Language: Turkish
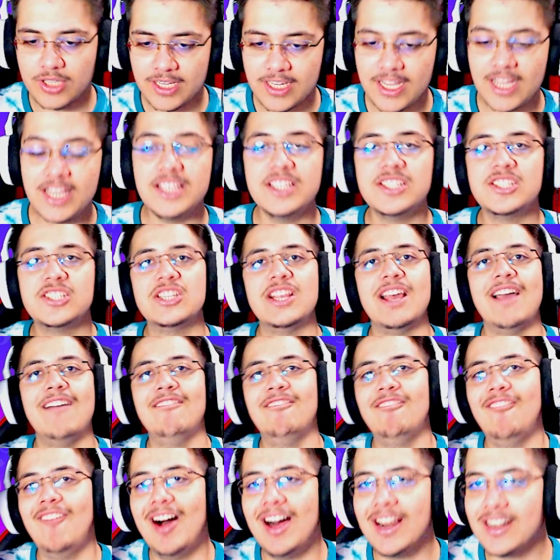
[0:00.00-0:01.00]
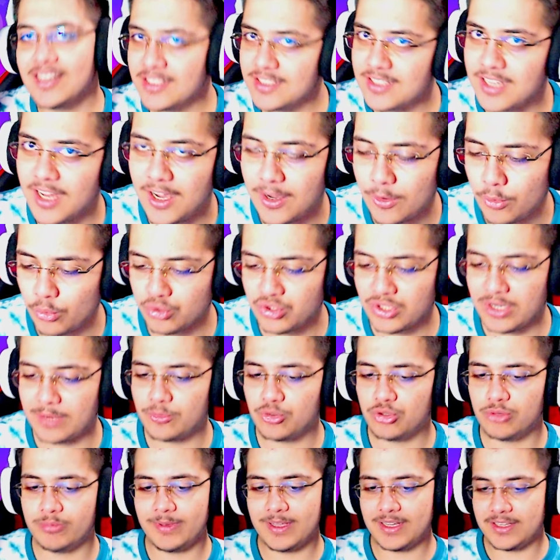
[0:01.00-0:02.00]
Ya izleyen varsa hocam
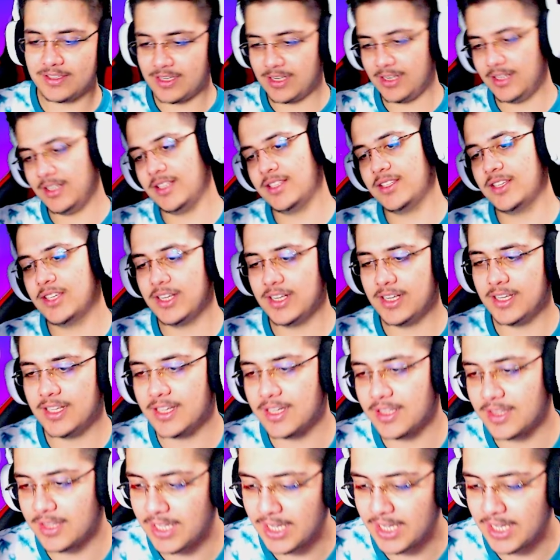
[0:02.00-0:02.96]
Supercell yetkililerinden